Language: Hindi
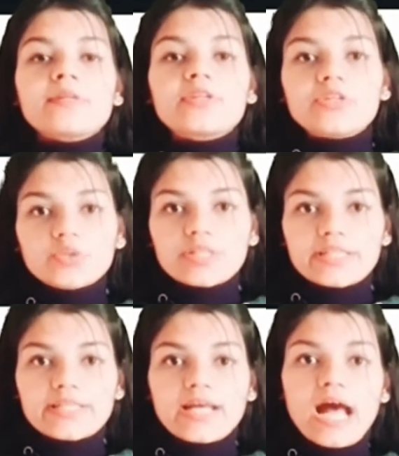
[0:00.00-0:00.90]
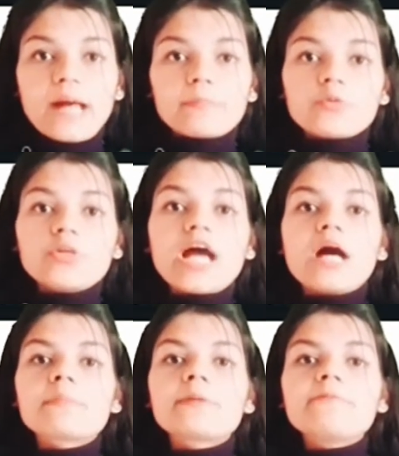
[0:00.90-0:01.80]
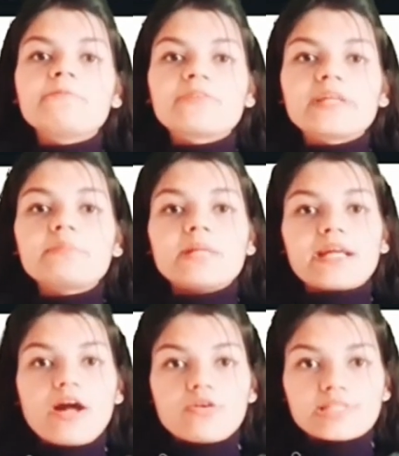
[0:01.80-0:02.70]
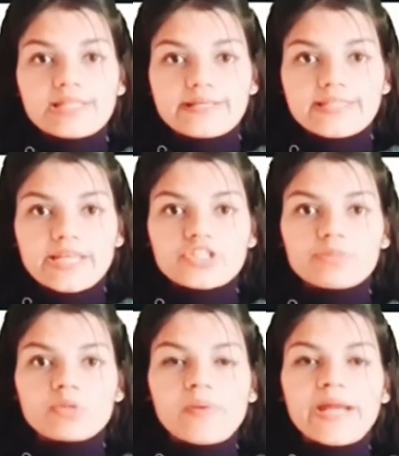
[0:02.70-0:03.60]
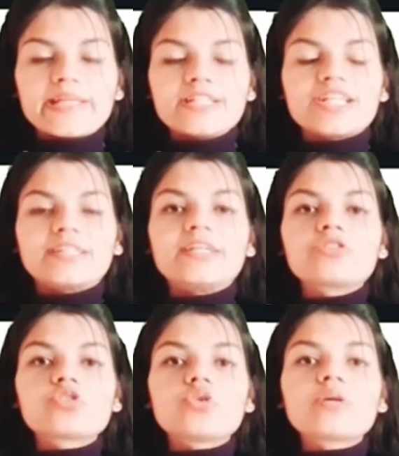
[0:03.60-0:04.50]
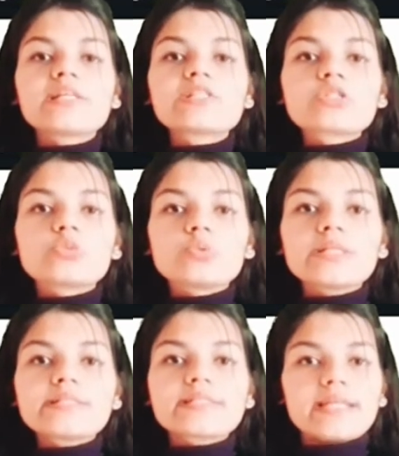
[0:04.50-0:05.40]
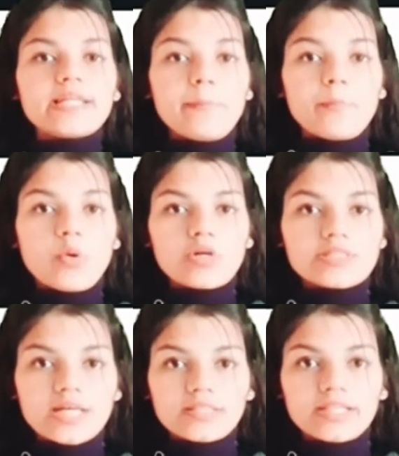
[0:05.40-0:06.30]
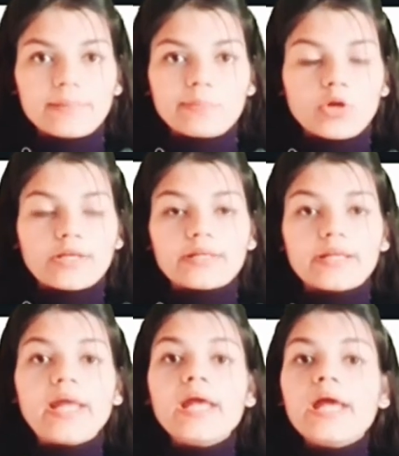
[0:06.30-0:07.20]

क्योंकि आपको यहाँ पे फ्री में काउंसलिंग सेशन प्रोवाइड किया जाता है जो कि स्टूडेंट्स के लिए बहुत ज़्यादा इम्पॉर्टेंट है